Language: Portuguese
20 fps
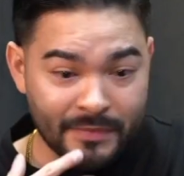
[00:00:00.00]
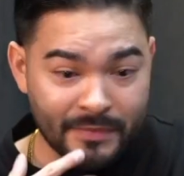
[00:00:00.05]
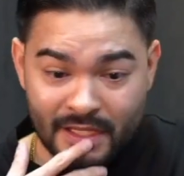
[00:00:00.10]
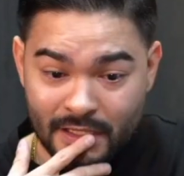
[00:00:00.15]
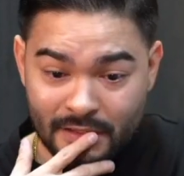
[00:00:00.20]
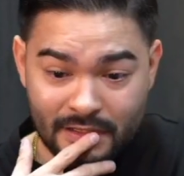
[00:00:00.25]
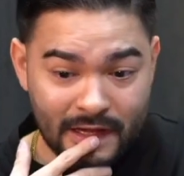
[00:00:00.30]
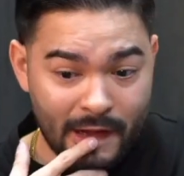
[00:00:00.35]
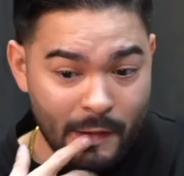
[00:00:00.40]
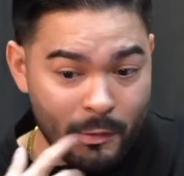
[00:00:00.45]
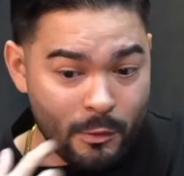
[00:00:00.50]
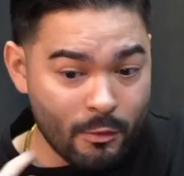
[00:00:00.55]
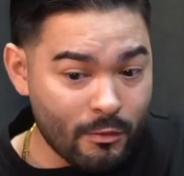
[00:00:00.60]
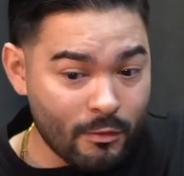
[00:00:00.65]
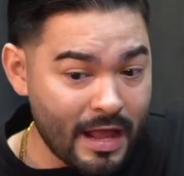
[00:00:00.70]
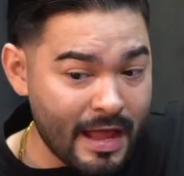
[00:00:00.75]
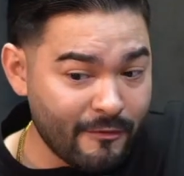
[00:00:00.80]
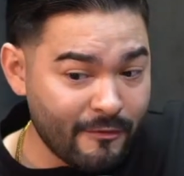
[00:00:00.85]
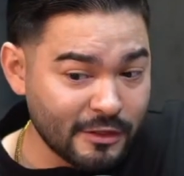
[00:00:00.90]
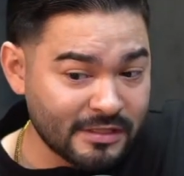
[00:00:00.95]
Então,
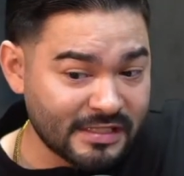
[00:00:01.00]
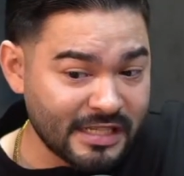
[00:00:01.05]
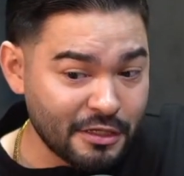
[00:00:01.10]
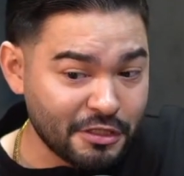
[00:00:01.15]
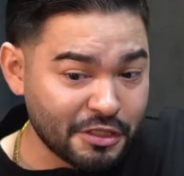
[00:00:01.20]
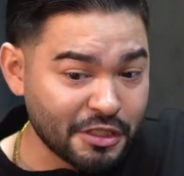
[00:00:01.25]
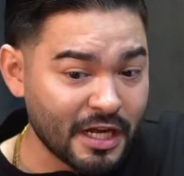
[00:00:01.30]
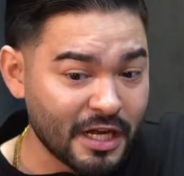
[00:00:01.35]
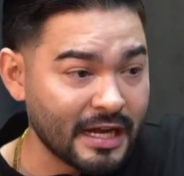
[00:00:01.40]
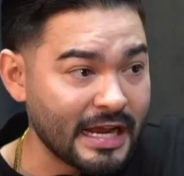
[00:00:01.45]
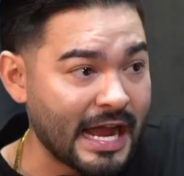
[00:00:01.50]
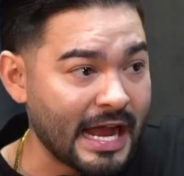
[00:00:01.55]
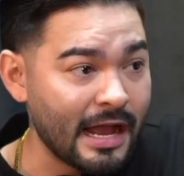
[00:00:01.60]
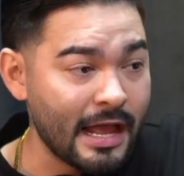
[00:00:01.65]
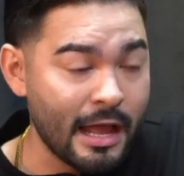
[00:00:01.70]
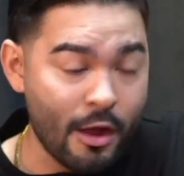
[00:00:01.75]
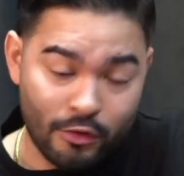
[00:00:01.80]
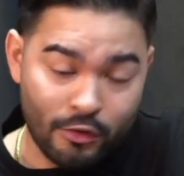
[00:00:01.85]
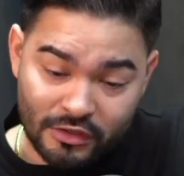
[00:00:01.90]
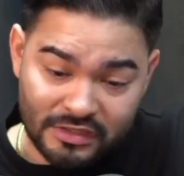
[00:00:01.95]
é você enxergar,
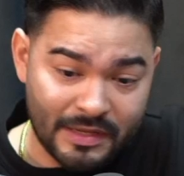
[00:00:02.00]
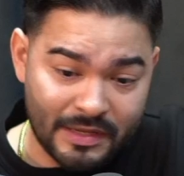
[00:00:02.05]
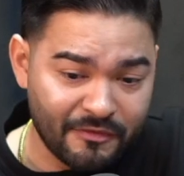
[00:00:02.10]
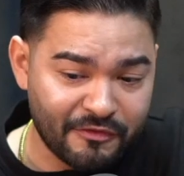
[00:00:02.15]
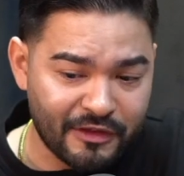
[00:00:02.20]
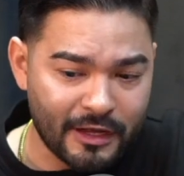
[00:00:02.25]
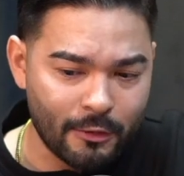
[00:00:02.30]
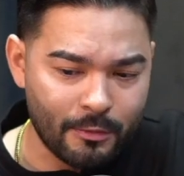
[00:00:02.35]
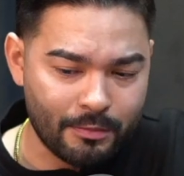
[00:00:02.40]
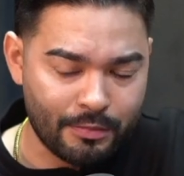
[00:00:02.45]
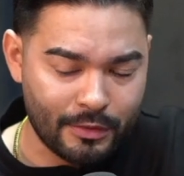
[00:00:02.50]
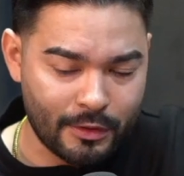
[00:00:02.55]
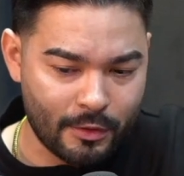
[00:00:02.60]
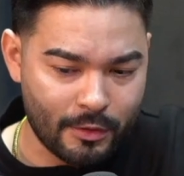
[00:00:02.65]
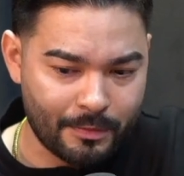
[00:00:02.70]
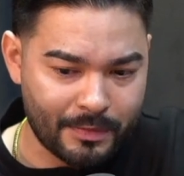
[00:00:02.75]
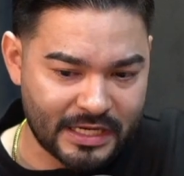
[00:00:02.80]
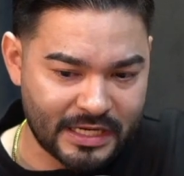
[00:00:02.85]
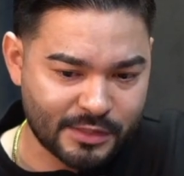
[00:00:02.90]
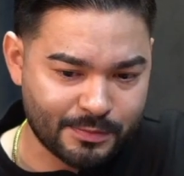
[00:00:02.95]
é o que eu sempre falo
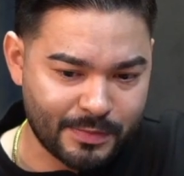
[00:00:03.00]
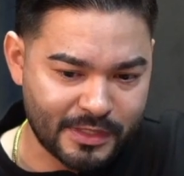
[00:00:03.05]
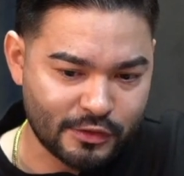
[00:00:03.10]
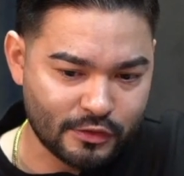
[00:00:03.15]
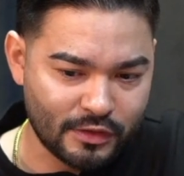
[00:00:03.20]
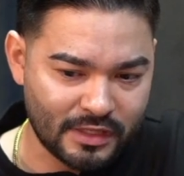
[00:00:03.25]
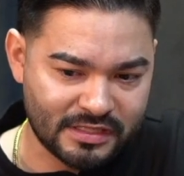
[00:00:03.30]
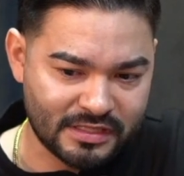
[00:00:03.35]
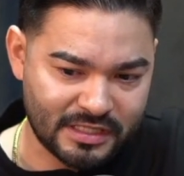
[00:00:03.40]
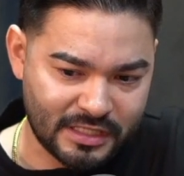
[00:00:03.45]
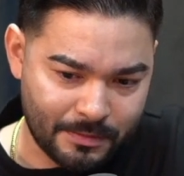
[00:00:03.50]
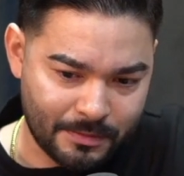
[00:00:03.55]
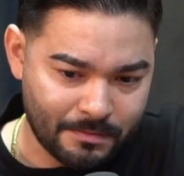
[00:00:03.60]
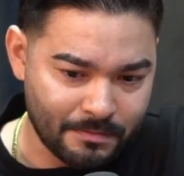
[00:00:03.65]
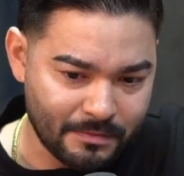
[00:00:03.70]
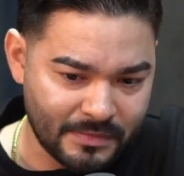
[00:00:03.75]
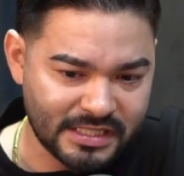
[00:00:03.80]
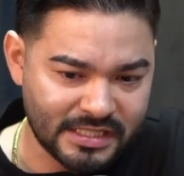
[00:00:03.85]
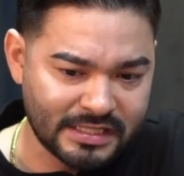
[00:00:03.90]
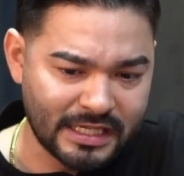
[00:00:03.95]
para as pessoas que
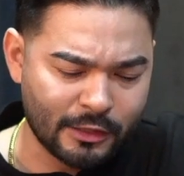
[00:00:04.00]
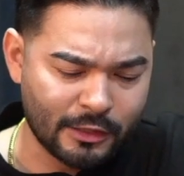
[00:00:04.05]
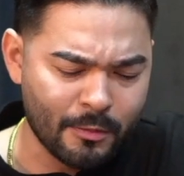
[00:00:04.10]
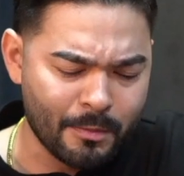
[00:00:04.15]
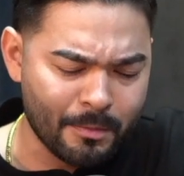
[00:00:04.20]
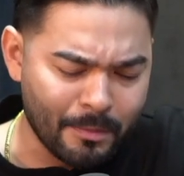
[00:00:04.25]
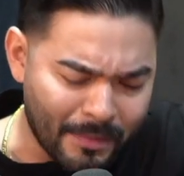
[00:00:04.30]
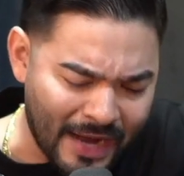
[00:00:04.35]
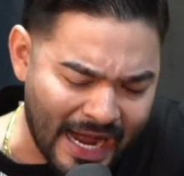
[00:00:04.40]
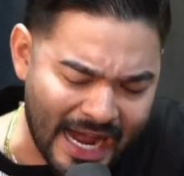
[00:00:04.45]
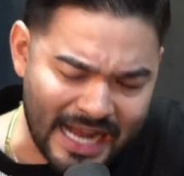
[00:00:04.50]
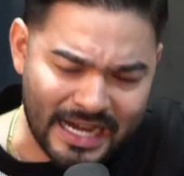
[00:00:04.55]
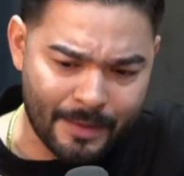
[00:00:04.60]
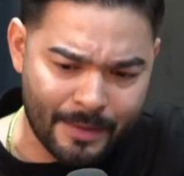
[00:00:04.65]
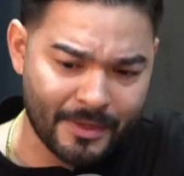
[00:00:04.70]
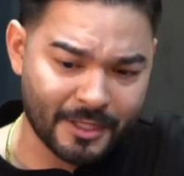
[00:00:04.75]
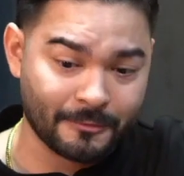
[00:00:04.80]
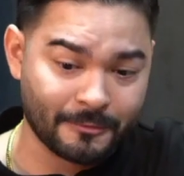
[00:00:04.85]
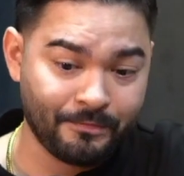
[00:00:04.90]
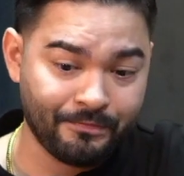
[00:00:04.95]
me cercam, para,
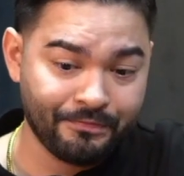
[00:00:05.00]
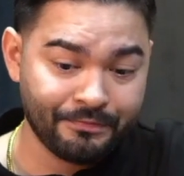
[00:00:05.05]
mano